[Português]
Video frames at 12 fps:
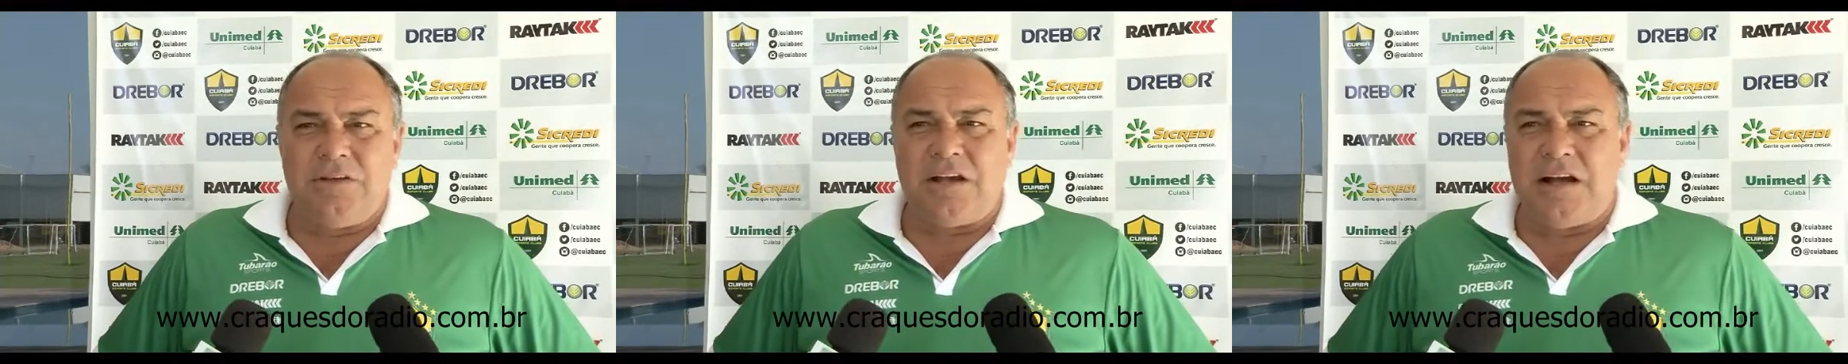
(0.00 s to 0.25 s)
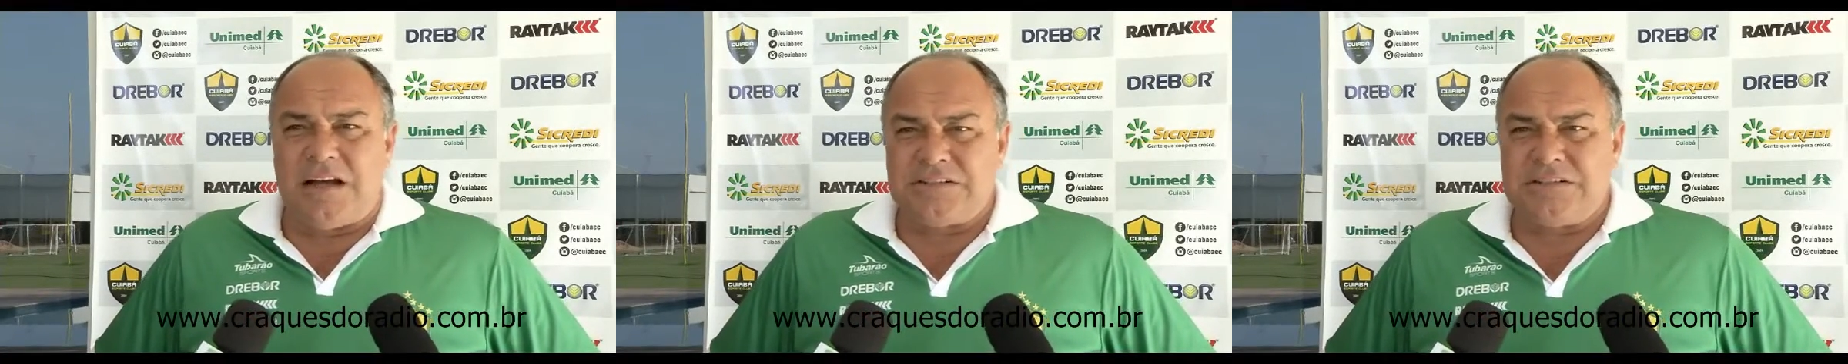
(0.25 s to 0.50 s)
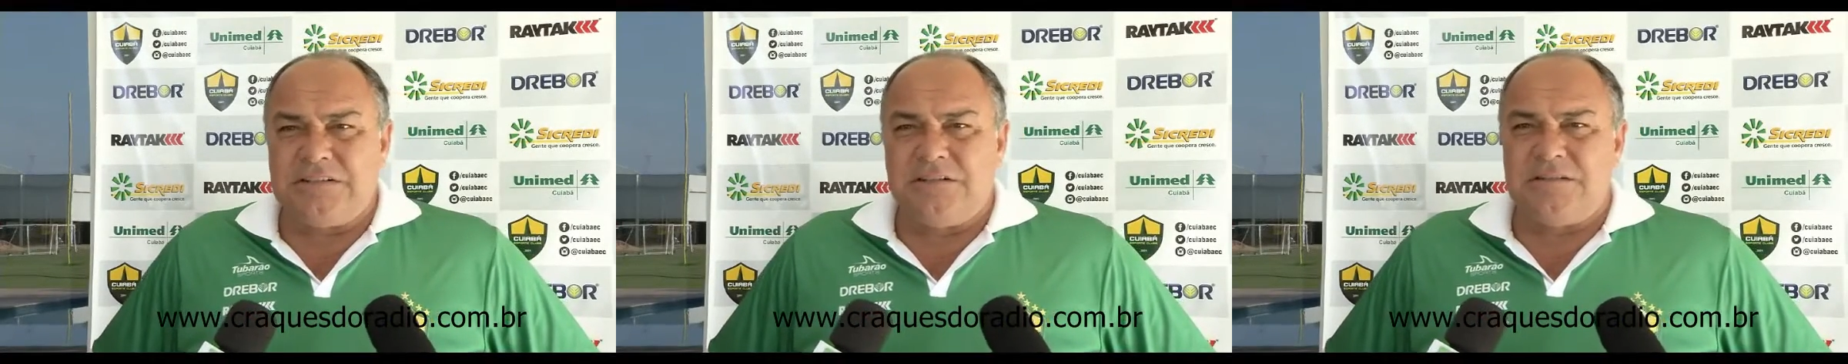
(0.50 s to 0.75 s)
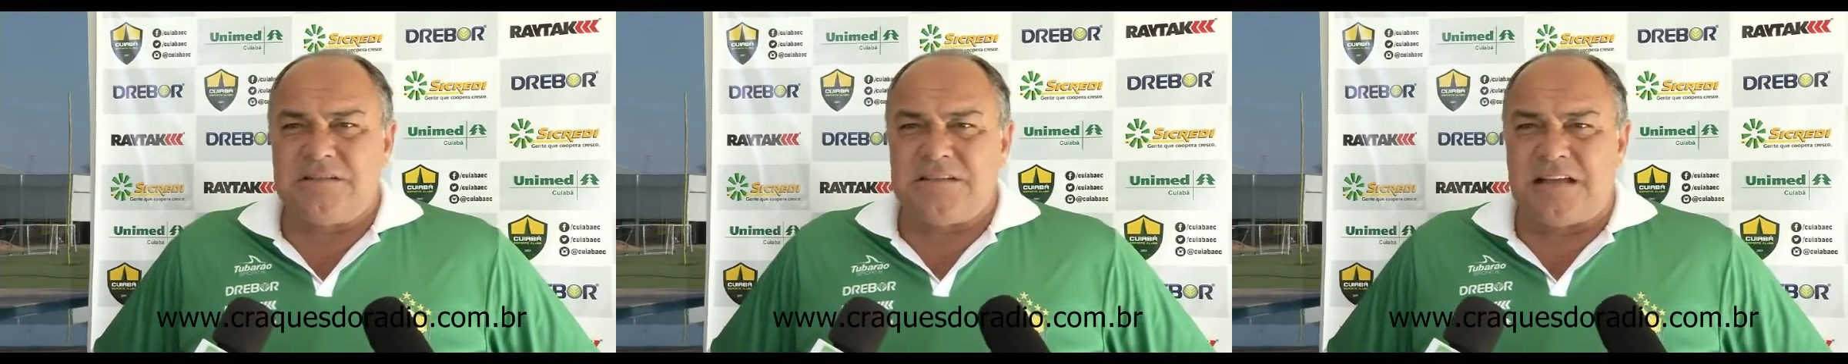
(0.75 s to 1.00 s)

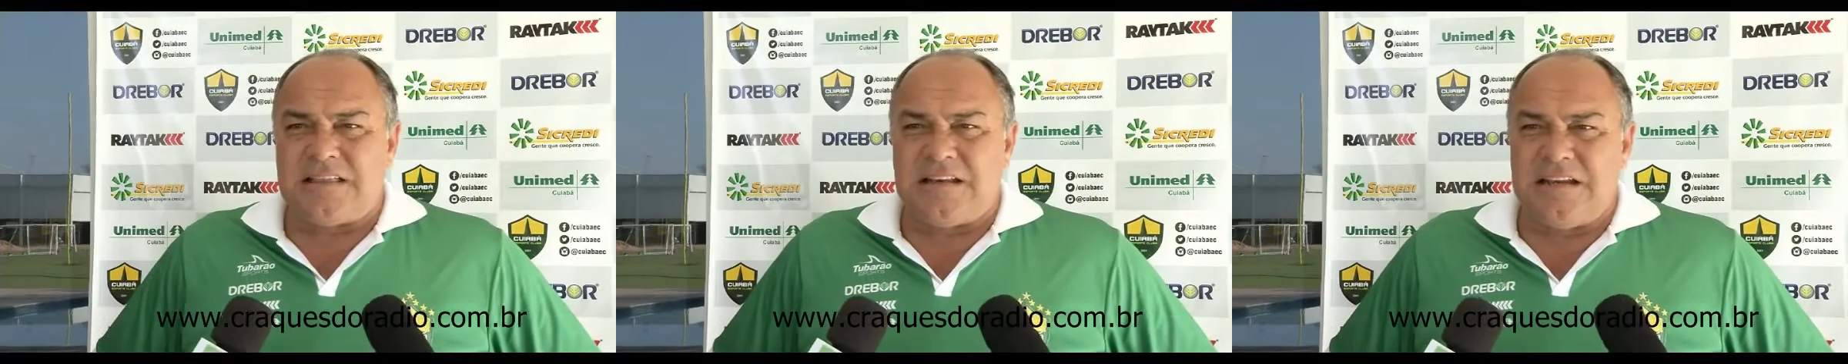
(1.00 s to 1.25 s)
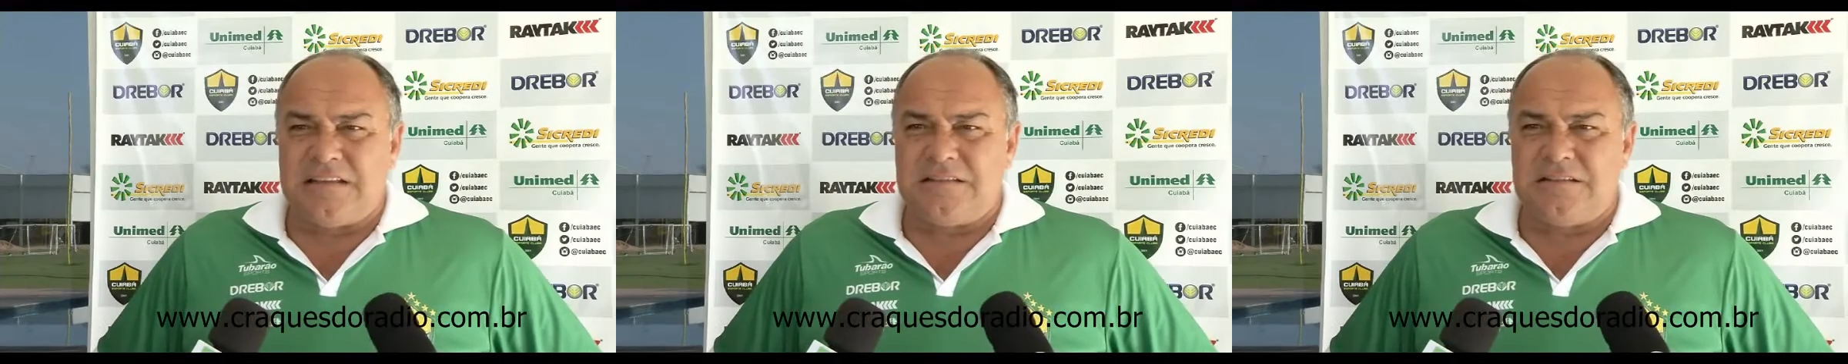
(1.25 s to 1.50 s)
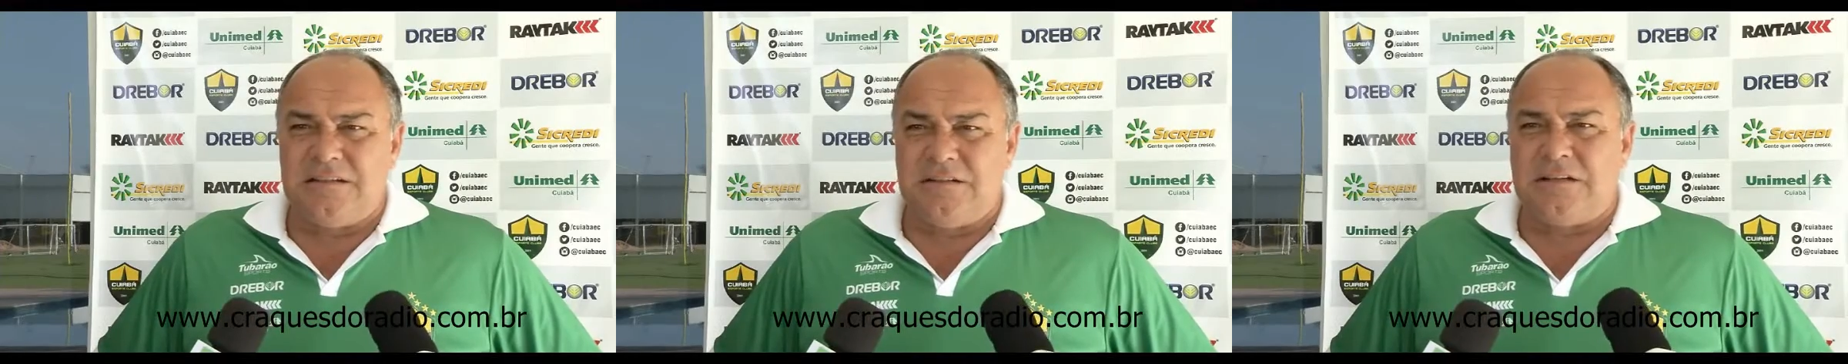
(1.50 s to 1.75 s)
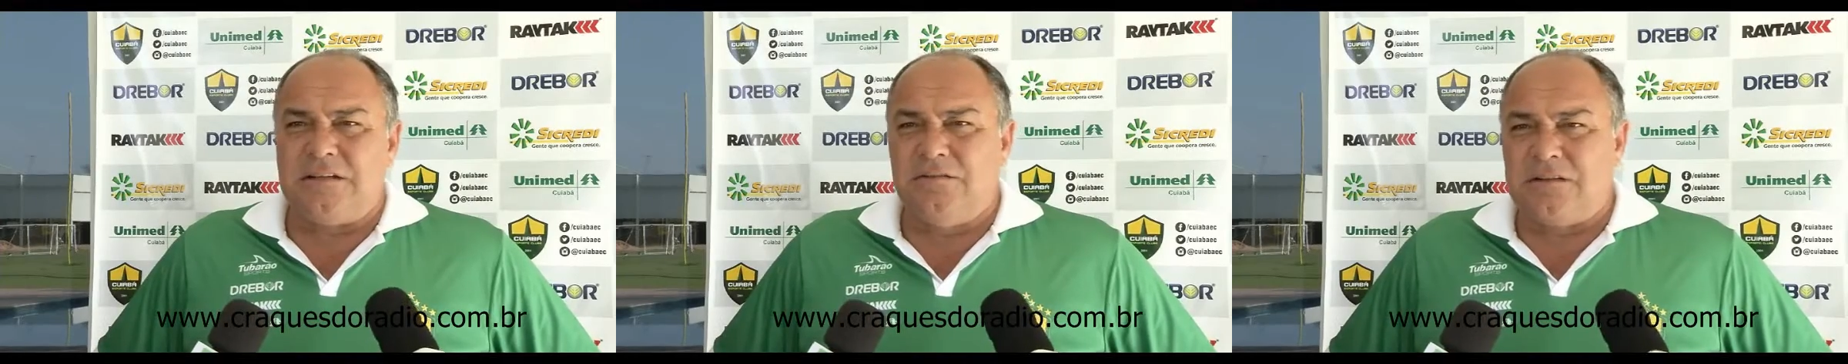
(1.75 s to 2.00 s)
encaixando esses atletas dentro
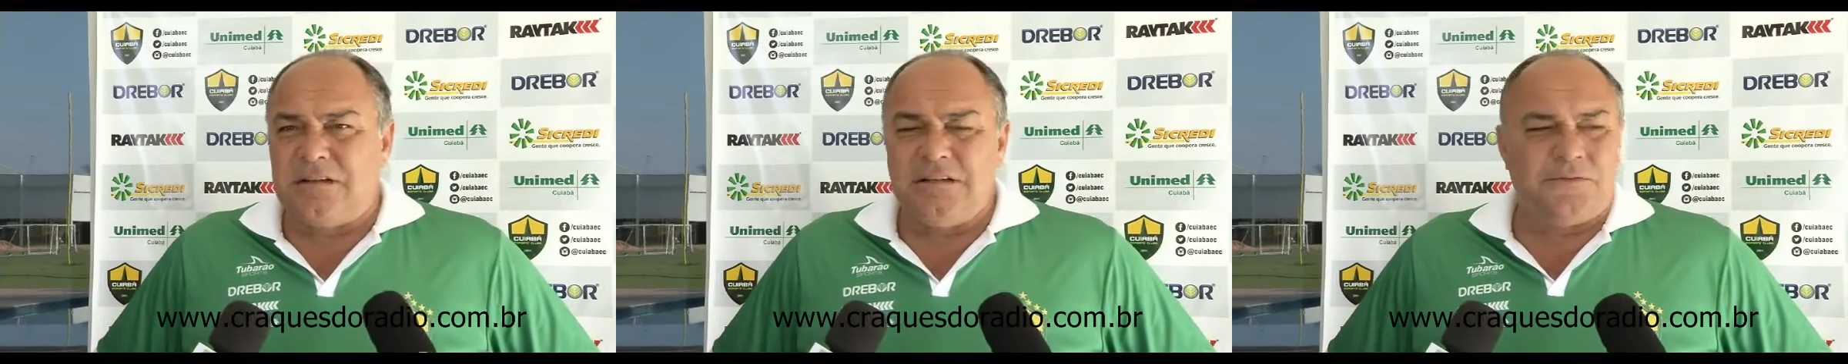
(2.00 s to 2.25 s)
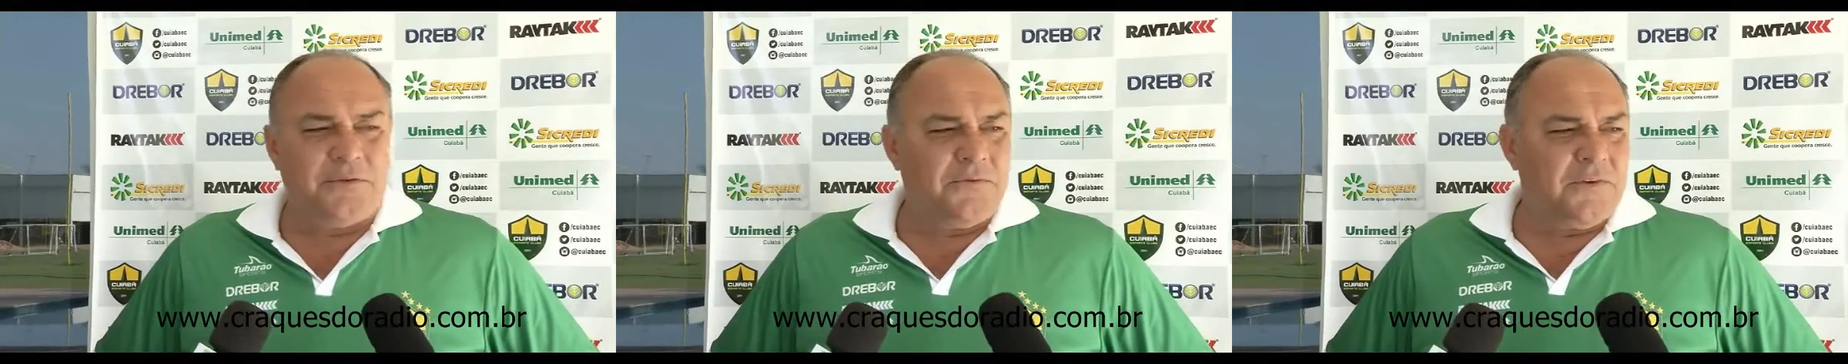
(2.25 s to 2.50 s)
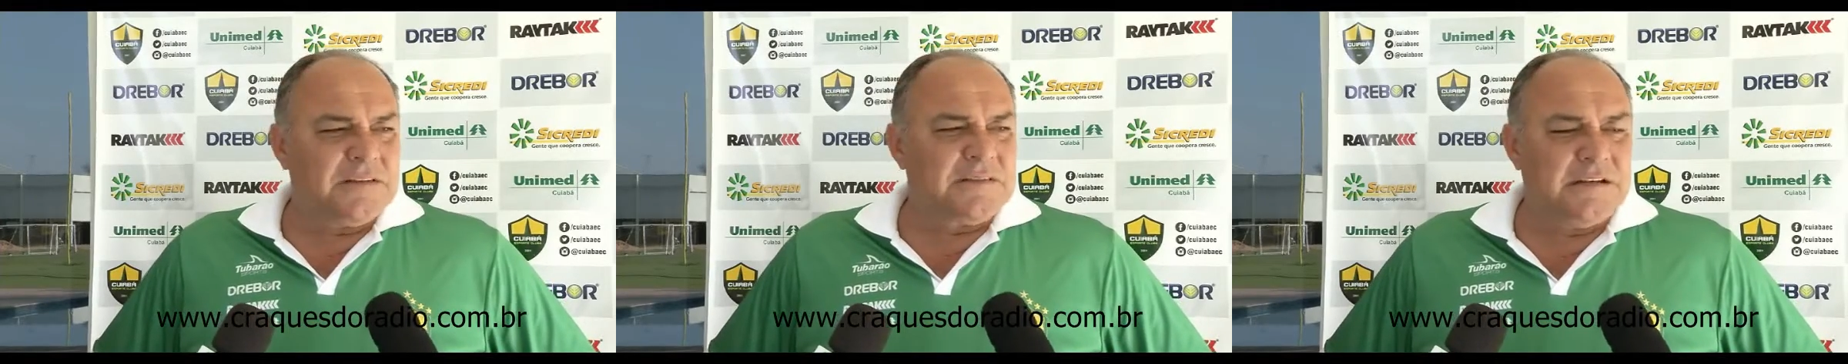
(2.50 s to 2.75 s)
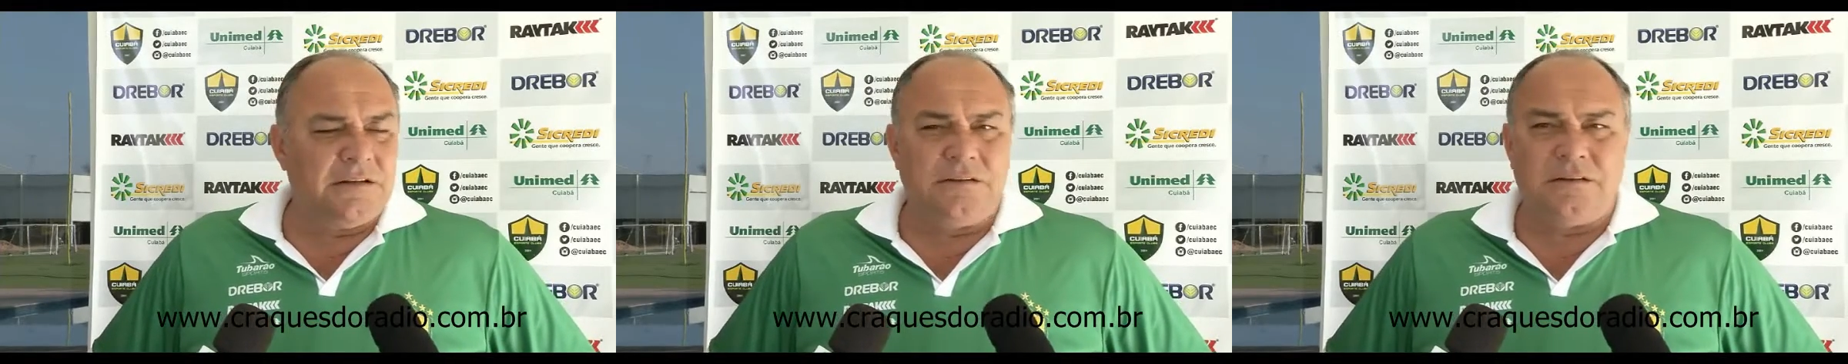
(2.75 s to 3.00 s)
daquilo que a gente foi fazendo.